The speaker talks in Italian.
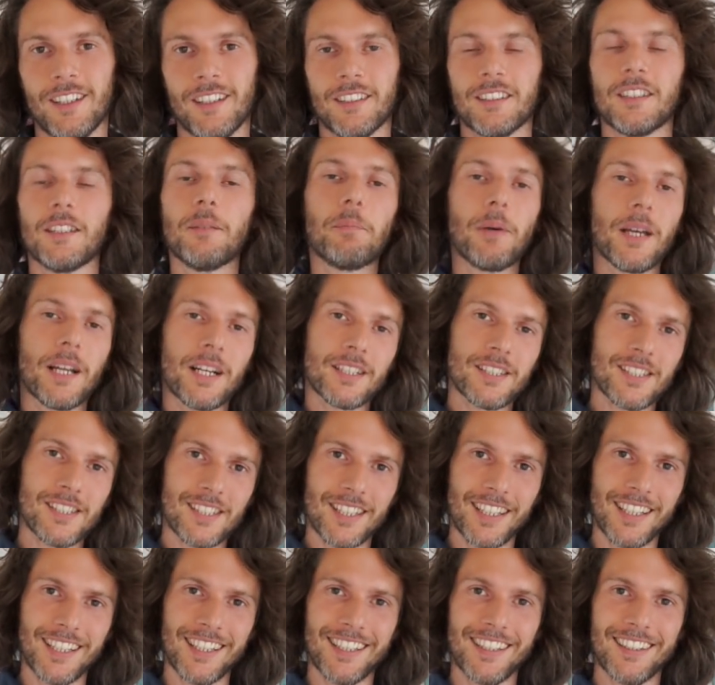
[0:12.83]
Di per
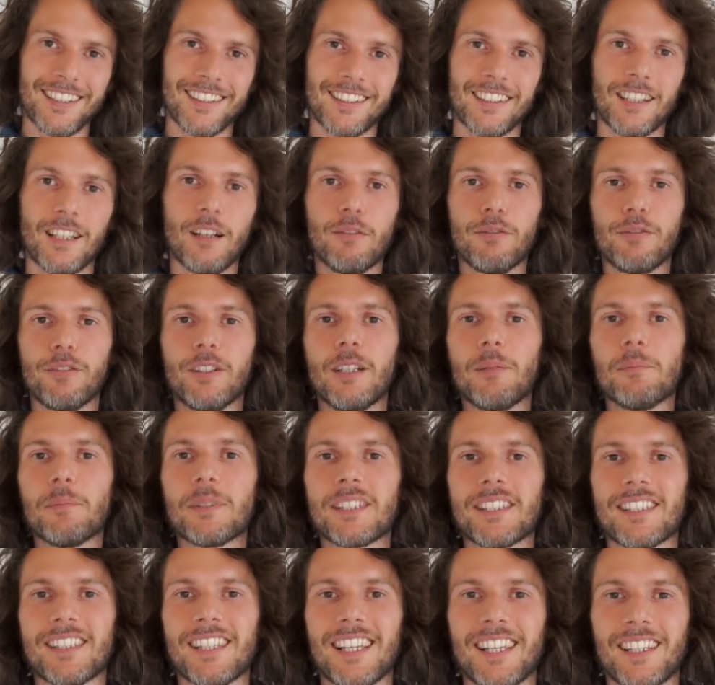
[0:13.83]
sé il film
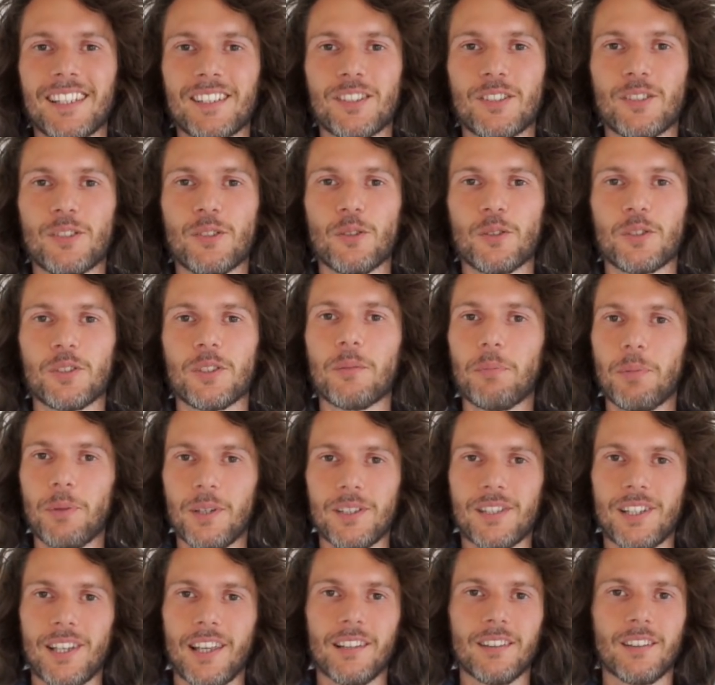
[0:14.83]
stesso si
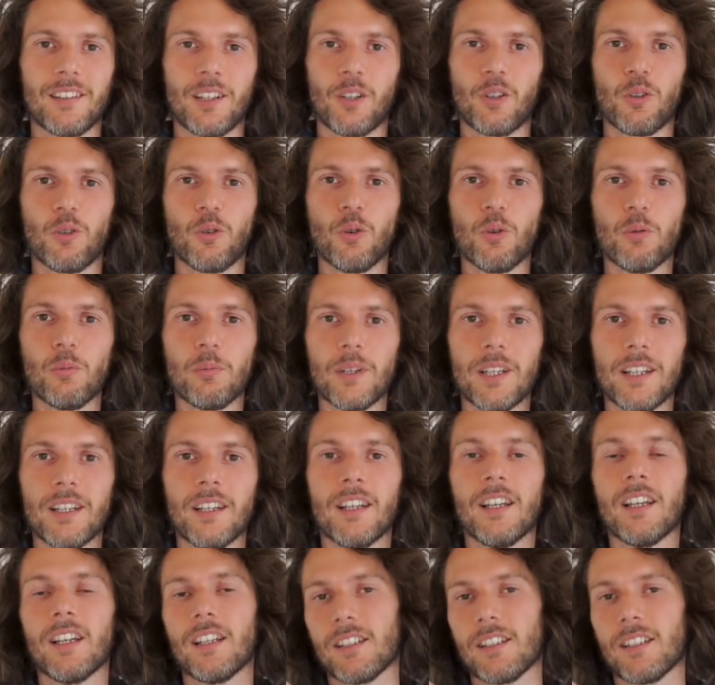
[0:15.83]
presenta come,